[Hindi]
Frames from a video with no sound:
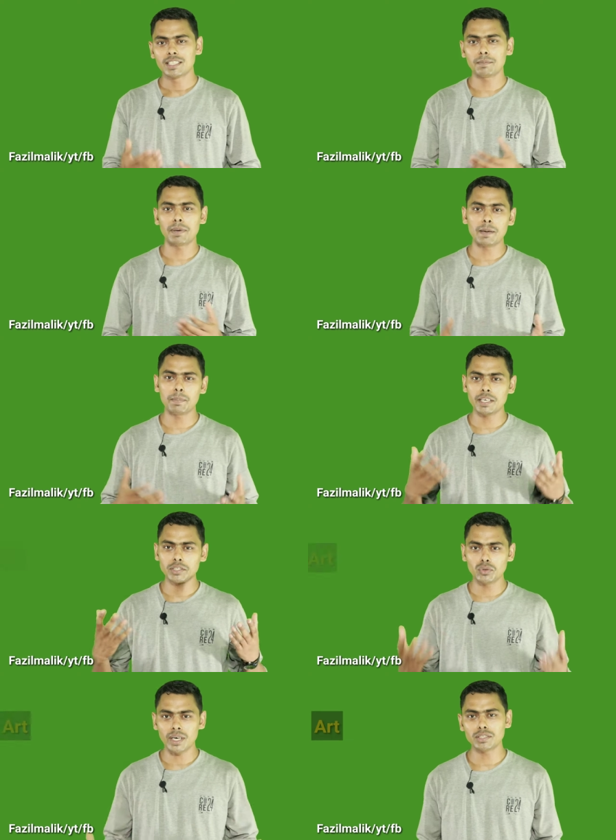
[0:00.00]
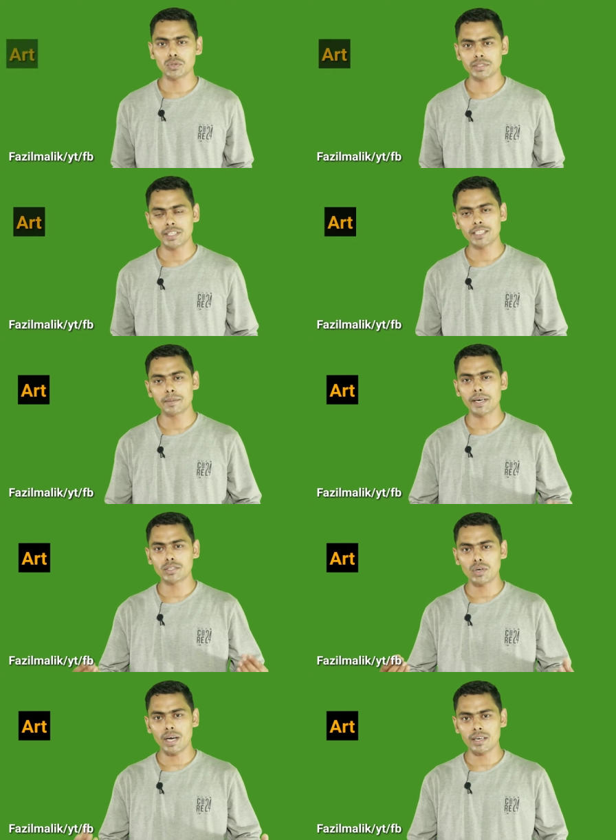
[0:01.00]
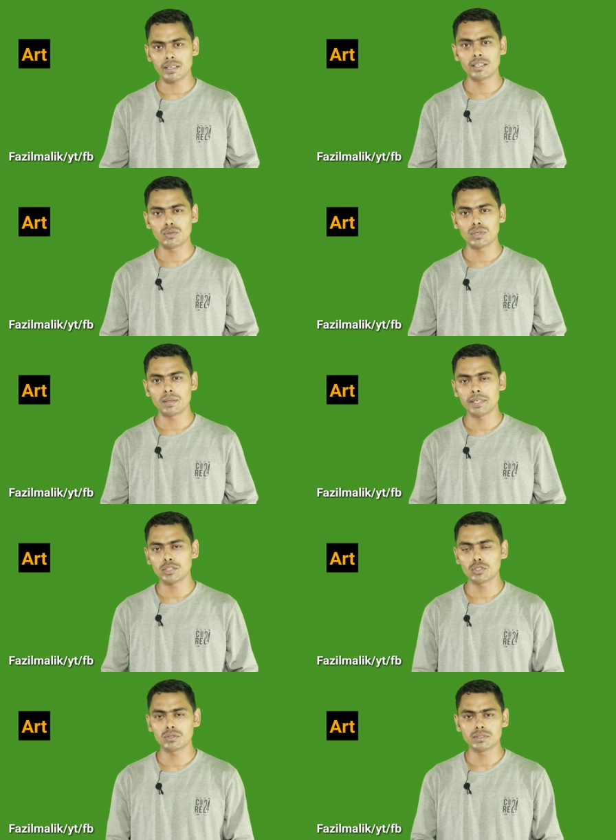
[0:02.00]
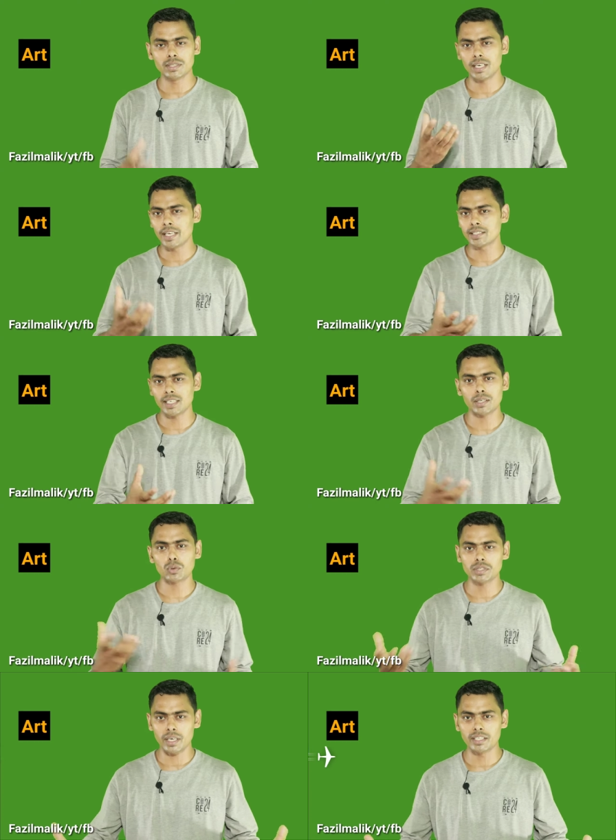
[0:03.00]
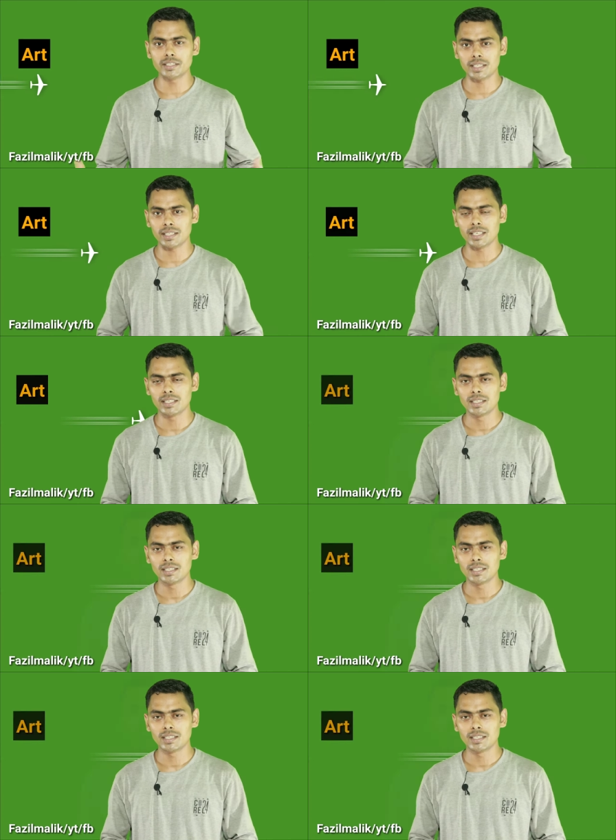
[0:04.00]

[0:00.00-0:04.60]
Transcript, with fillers: तो वहाँ पर स्टूडेंट सोचते हैं कि मैं तो आर्ट ही लूँगा मैं तो लाइक ज़्यादा कुछ कर नहीं सकता